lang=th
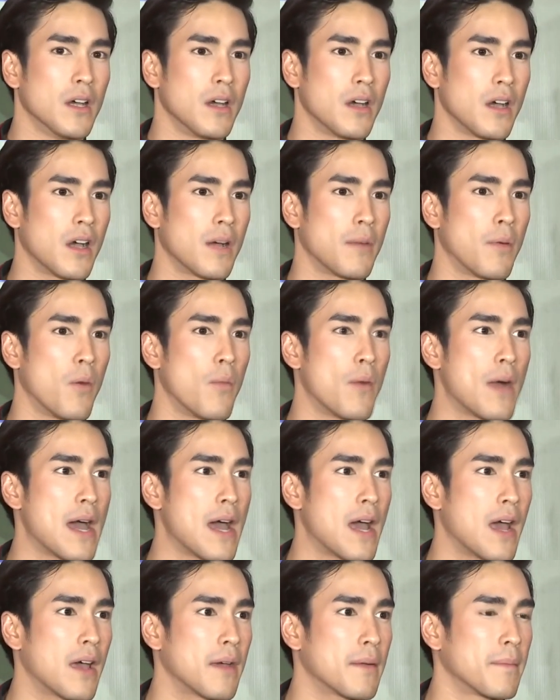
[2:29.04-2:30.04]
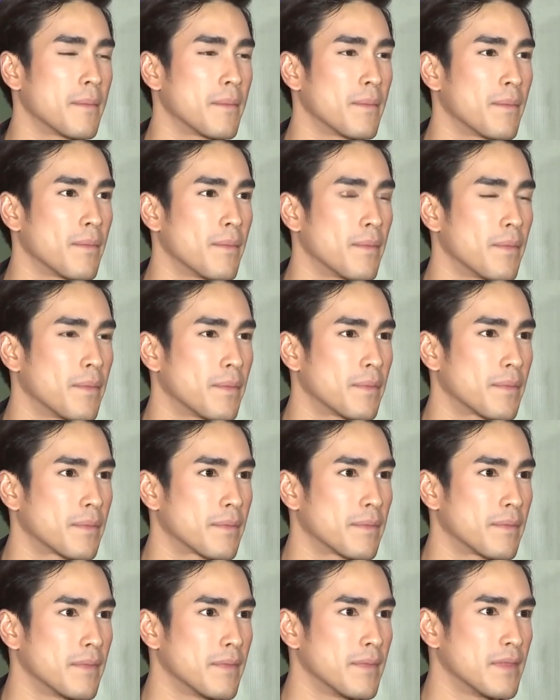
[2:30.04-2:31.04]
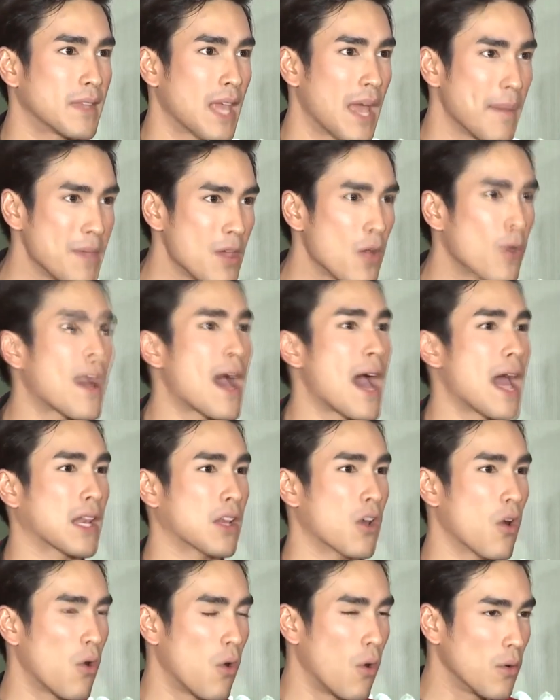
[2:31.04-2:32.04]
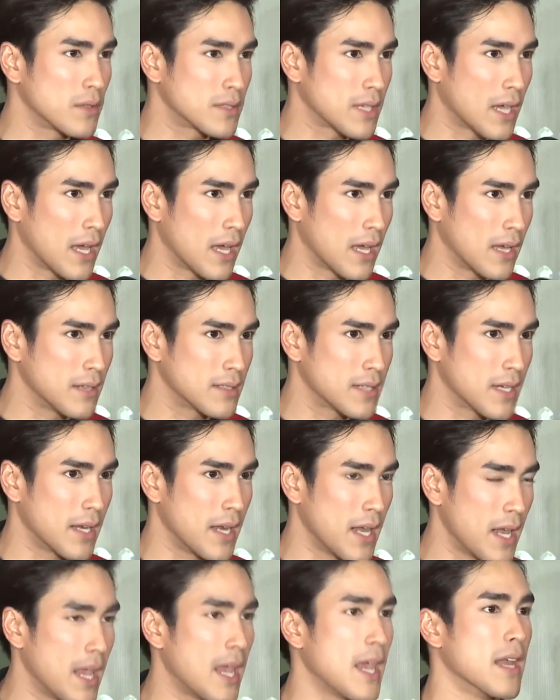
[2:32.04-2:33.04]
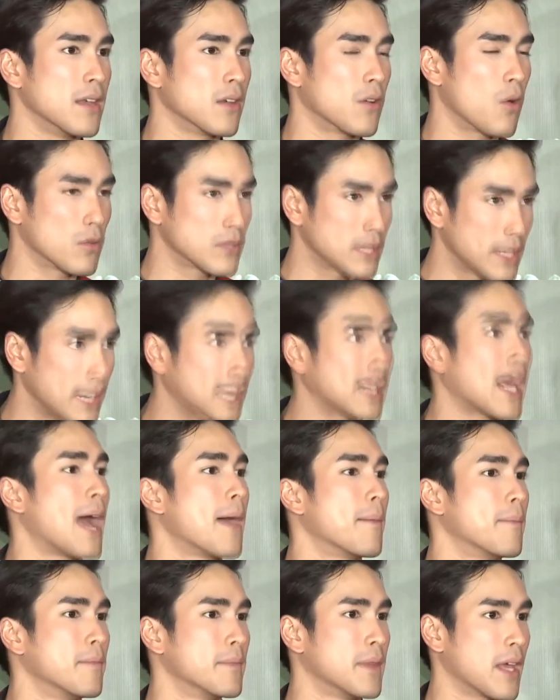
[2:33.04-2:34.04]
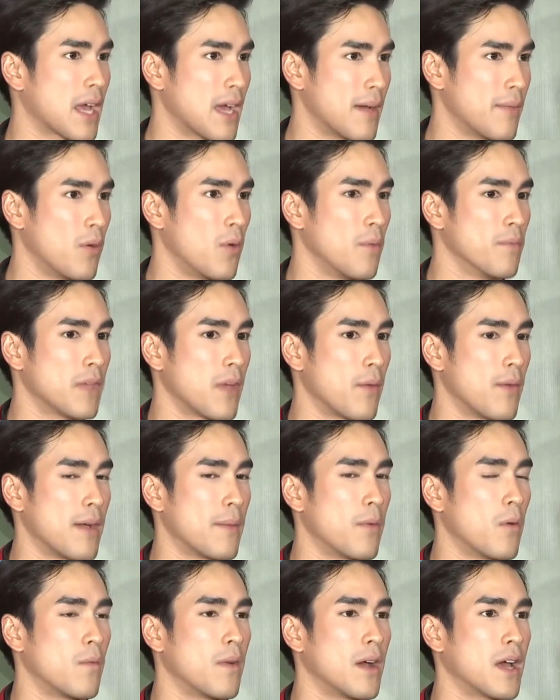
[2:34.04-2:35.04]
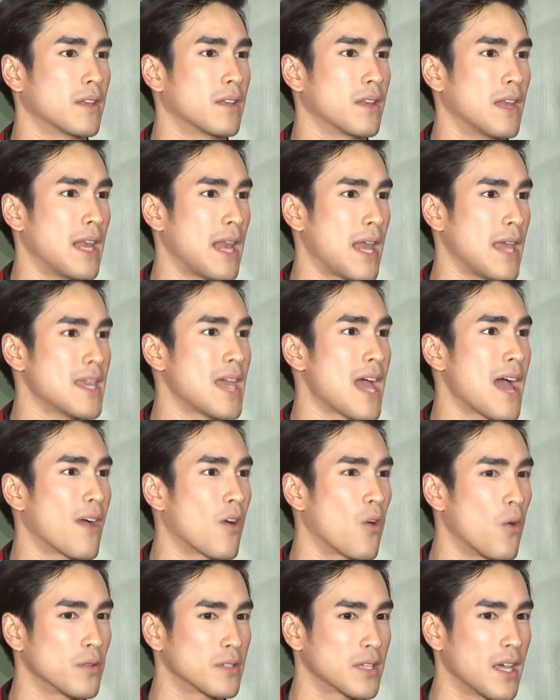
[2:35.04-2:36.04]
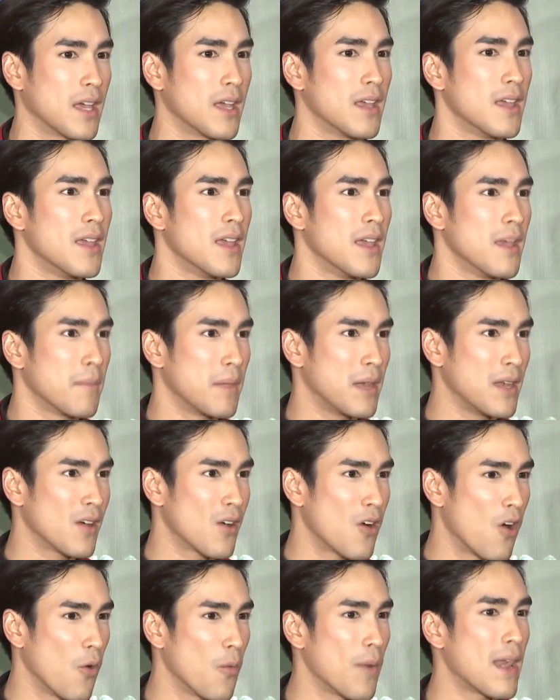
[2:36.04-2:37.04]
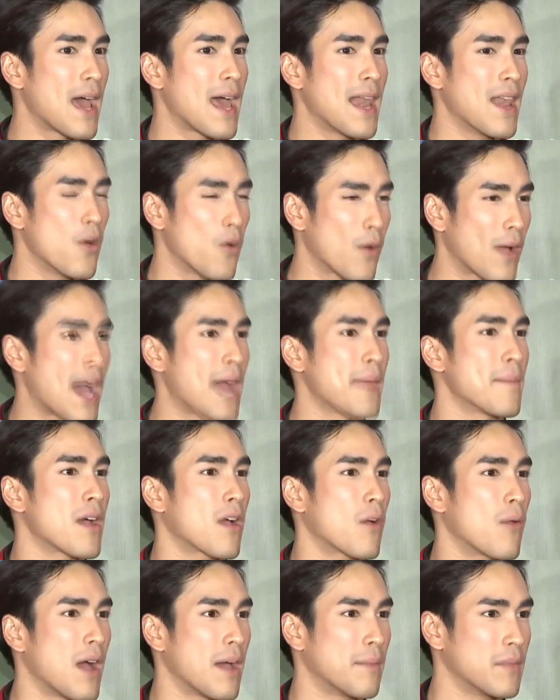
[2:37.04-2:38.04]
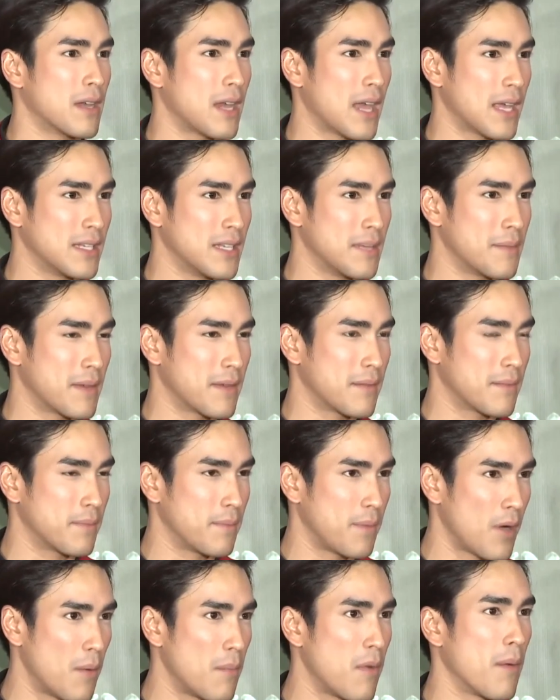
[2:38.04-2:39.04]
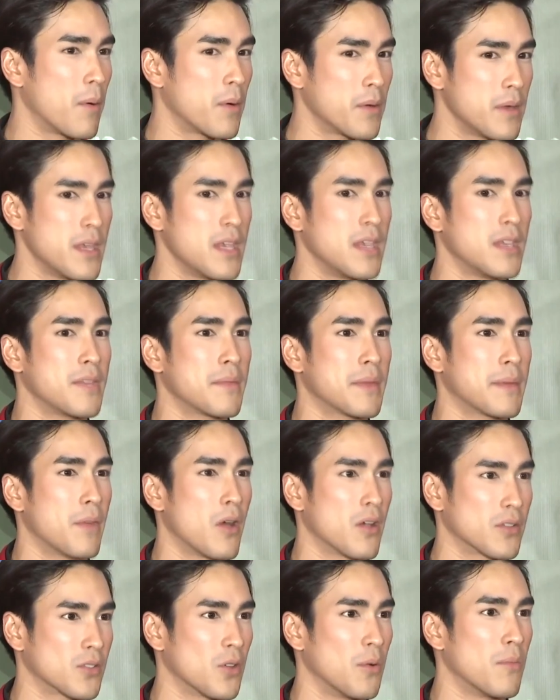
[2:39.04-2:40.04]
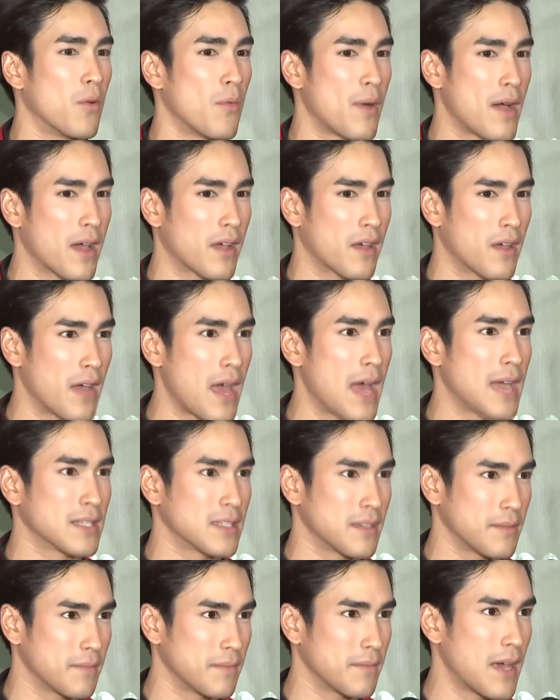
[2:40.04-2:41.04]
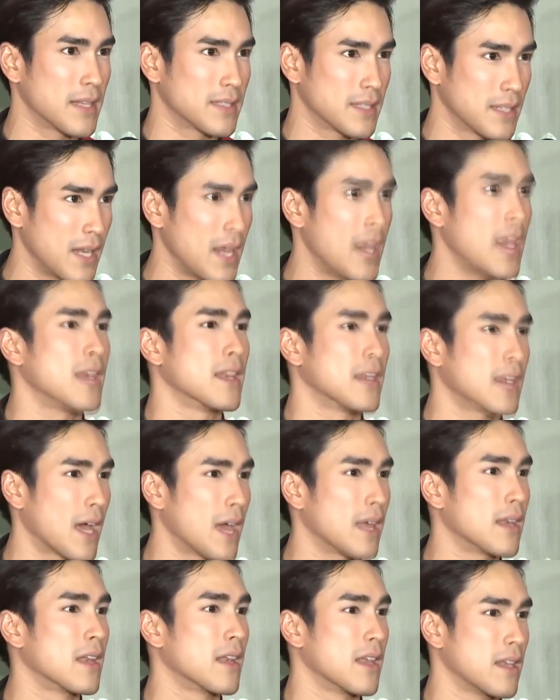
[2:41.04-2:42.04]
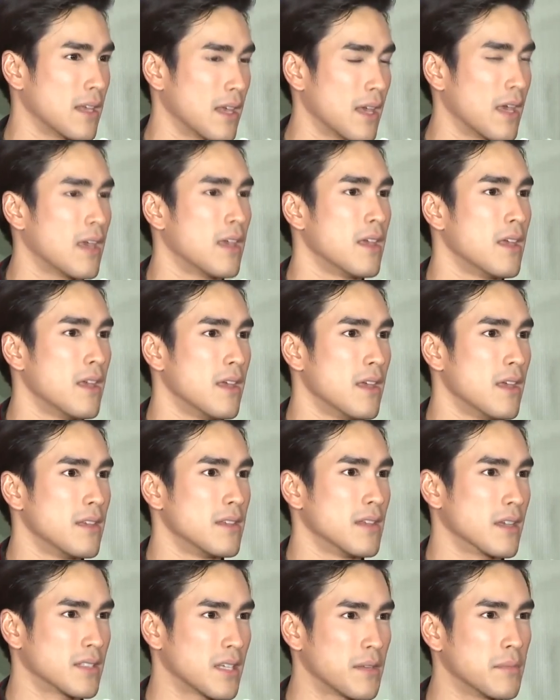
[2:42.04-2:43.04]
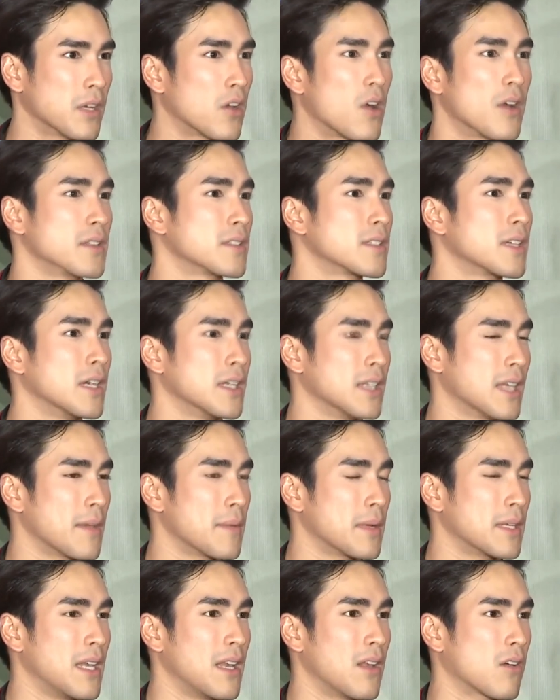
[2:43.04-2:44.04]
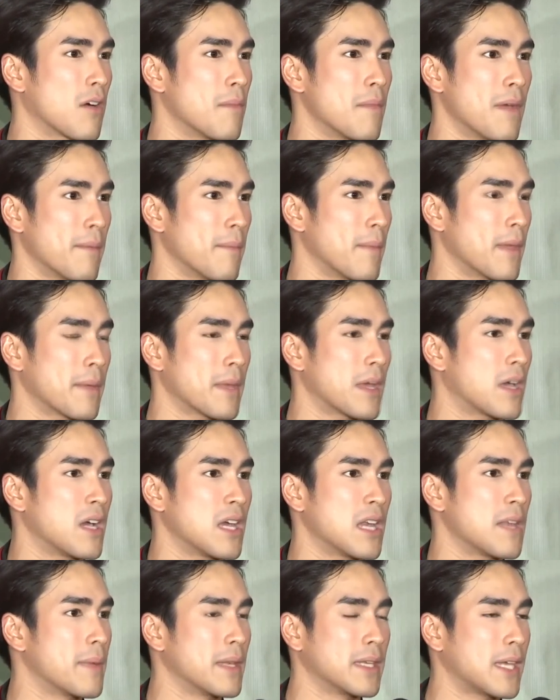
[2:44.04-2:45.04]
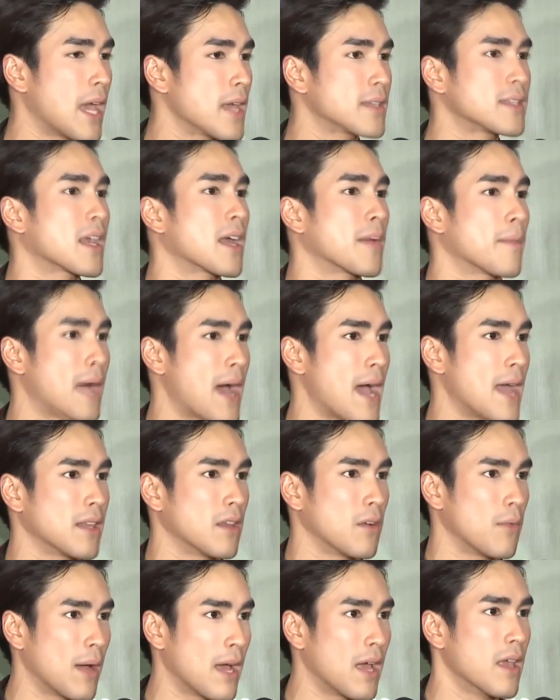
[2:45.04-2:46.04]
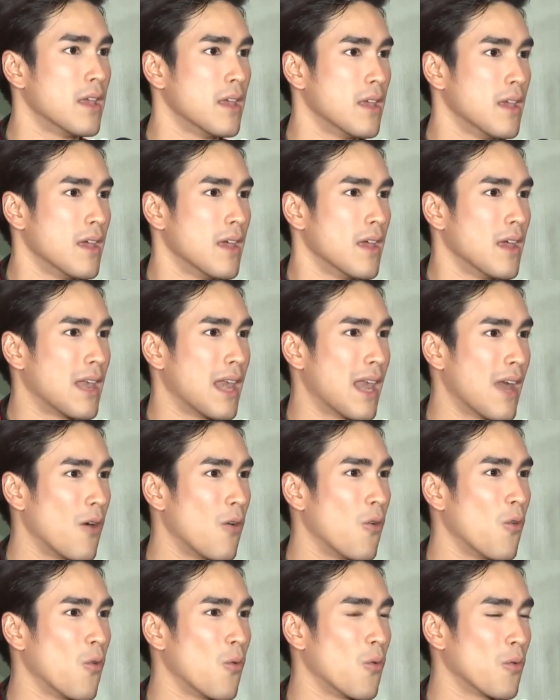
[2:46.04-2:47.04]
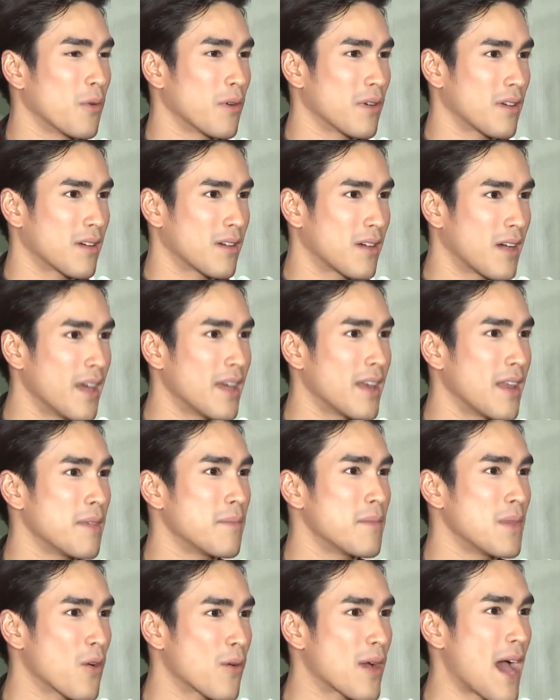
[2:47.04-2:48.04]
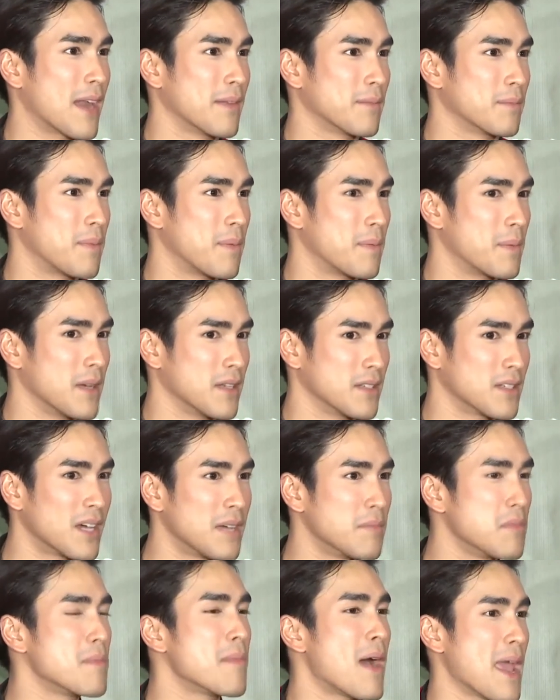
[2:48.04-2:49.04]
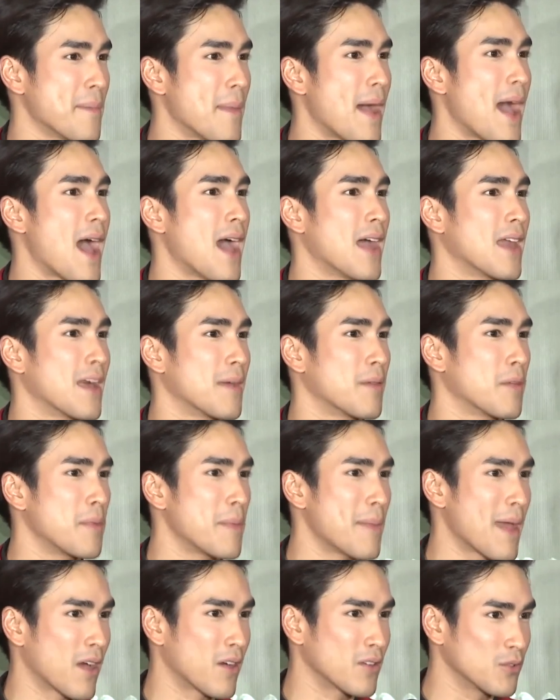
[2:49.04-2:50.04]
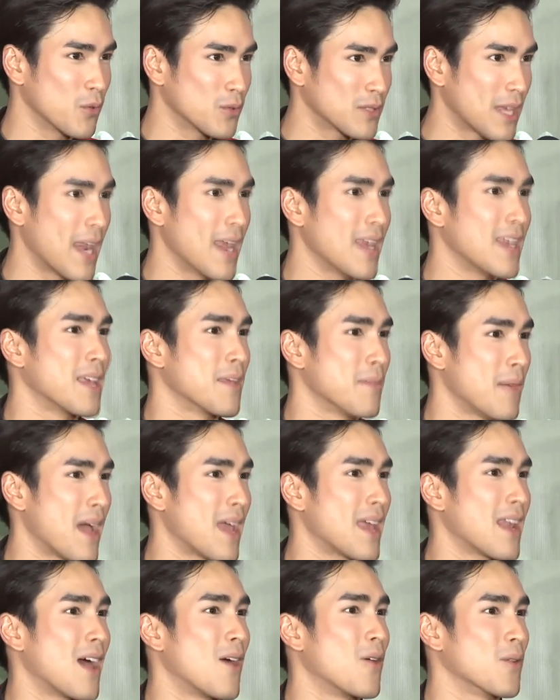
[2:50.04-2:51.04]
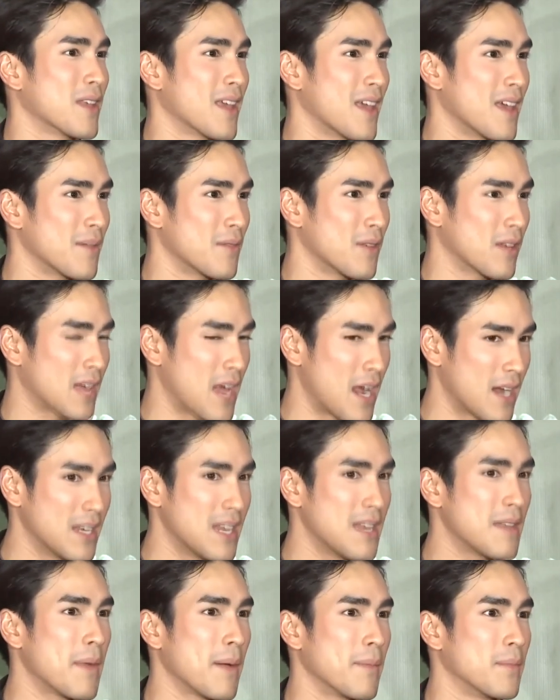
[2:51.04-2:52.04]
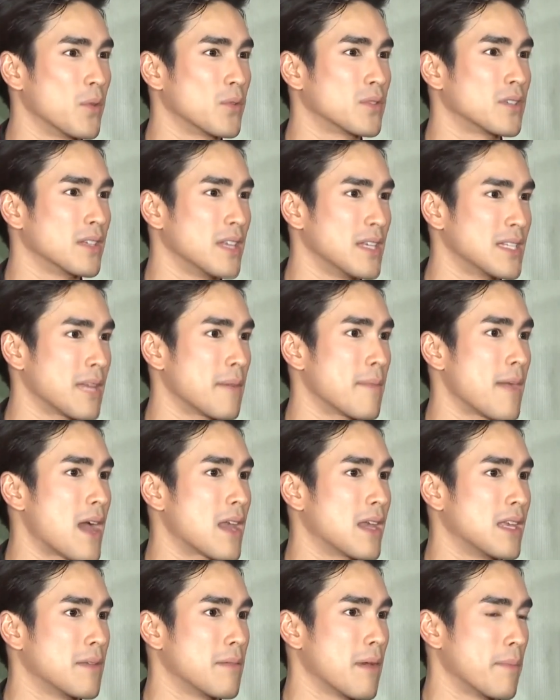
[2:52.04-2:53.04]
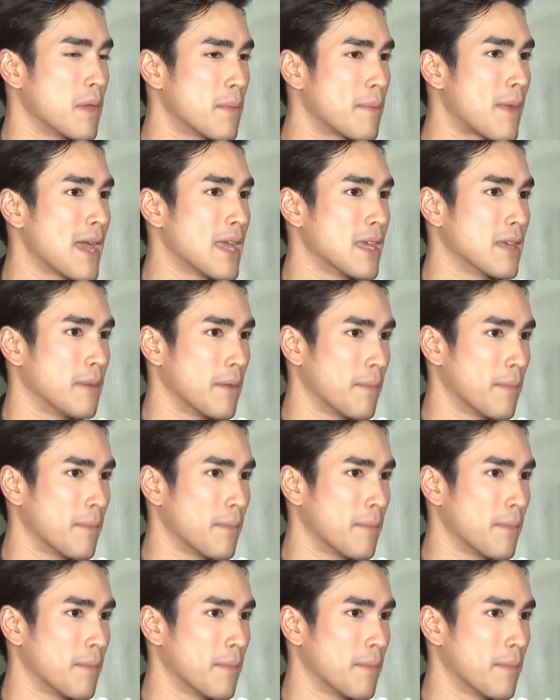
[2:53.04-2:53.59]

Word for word: เออผมว่าถ้ามีโอกาสก็คงจะจะได้เห็นคงจะได้ทำนะครับผมแต่ว่าผมว่าหลายๆอย่างคงจะเป็นเรื่องของเวลาและโอกาสมากกว่าเมื่อไหร่ที่มันพอเหมาะพอดีที่มันเหมาะสมผมว่าก็อาจจะอาจจะได้เห็นกันอะไรเงี้ยอย่างเช่นเหมือนคอนเสิร์ตเงี้ยบางทีเราก็แบบไม่ไม่เคยได้เป็นแกสให้กับใครแต่ว่าเราเคยได้มีโอกาสเชิญพี่ใหม่มานะครับแล้วพี่ใหม่ก็อุตส่าห์ให้เกียรติมาให้เราเนี้ยครั้งนี้แบบรู้สึกดีใจมากเลยที่แบบพี่ใหม่